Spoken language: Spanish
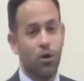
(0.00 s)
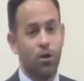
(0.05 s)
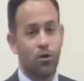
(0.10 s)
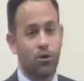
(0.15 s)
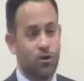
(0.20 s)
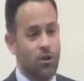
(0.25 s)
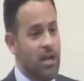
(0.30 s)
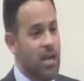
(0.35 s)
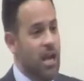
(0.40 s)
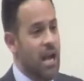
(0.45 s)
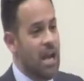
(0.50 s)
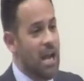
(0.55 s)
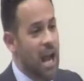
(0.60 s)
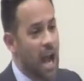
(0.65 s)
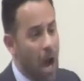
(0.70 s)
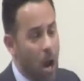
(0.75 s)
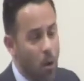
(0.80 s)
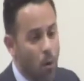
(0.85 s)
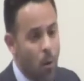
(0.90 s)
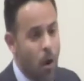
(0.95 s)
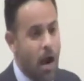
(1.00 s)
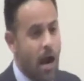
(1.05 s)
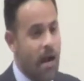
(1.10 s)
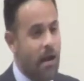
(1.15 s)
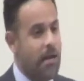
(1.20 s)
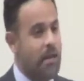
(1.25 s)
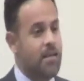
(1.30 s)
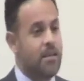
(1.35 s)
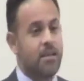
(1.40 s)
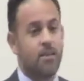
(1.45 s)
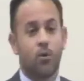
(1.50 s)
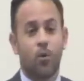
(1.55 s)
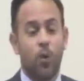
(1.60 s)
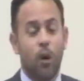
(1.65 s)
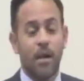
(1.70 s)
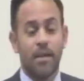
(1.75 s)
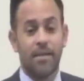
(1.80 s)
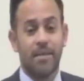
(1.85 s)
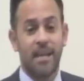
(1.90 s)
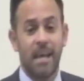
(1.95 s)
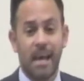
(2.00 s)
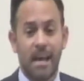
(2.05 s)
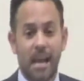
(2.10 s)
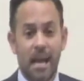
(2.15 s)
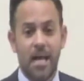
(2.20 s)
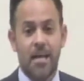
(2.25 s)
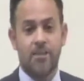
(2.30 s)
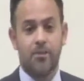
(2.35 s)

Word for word: sea el agua, cualquiera de